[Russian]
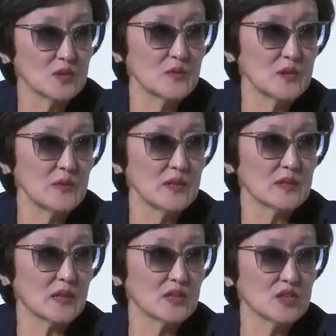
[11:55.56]
Но, тем не
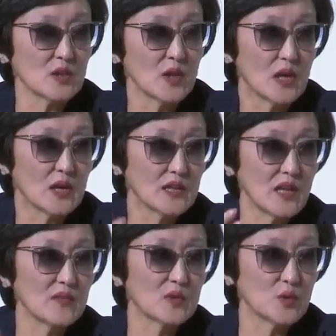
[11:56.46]
менее, конечно,
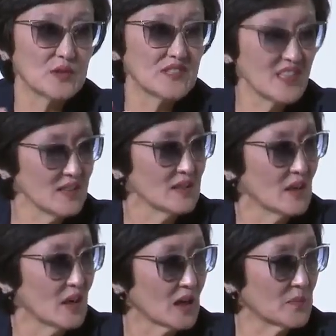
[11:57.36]
я в иной день
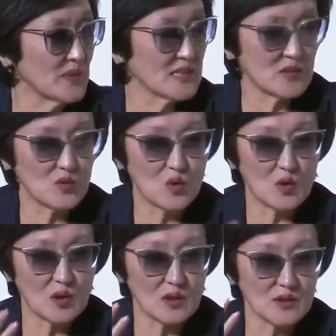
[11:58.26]

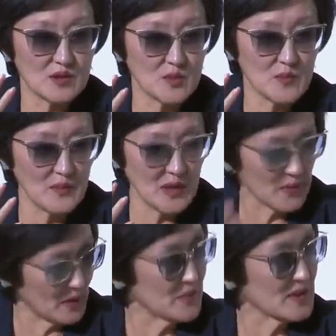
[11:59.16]
отписываю а, значит, по
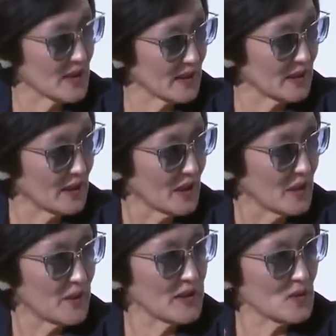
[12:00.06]
пять предписаний –
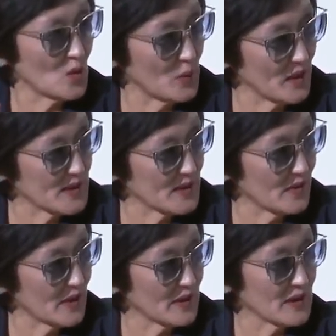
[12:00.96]
по нескольку
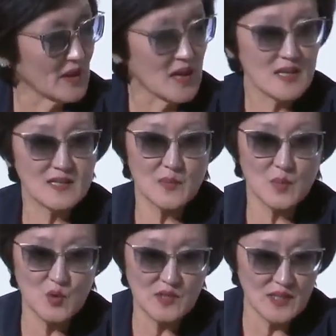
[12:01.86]
представлений,
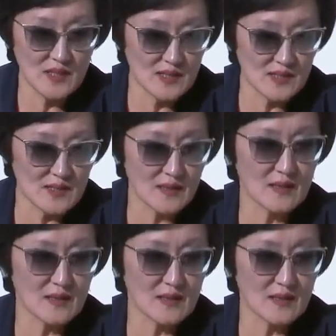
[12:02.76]
запросы из